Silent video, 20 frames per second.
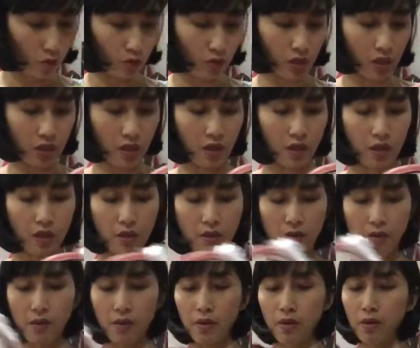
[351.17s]
อยู่ที่
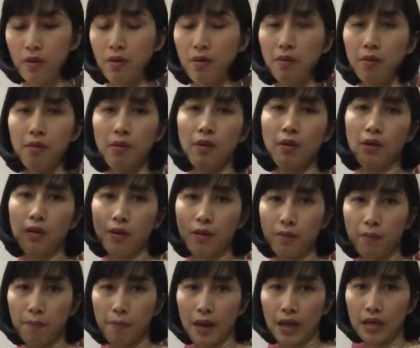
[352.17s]

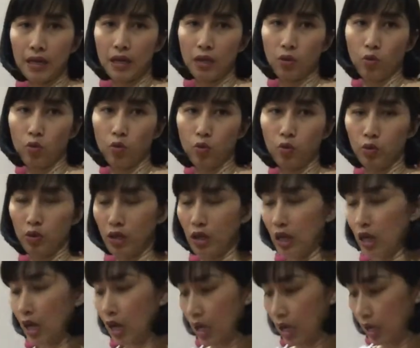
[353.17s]
8นิ้ว
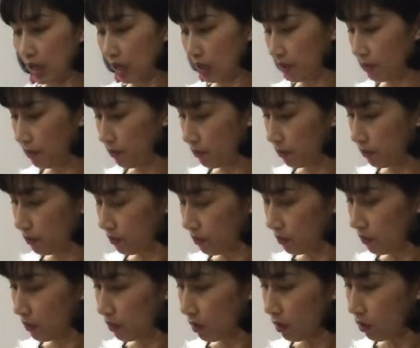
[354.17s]
นะคะ
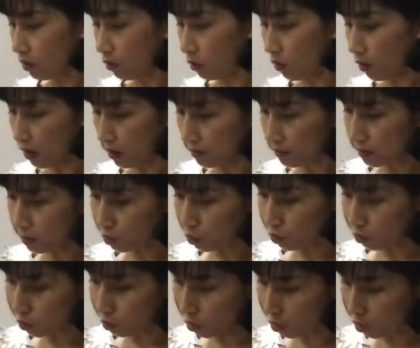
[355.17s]
ความสู
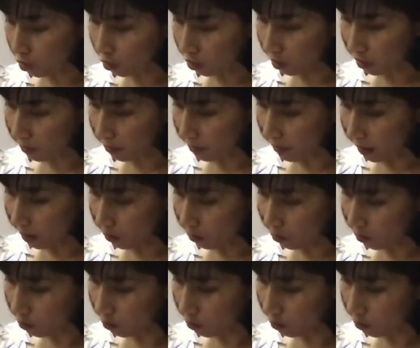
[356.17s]
งของกระเป๋า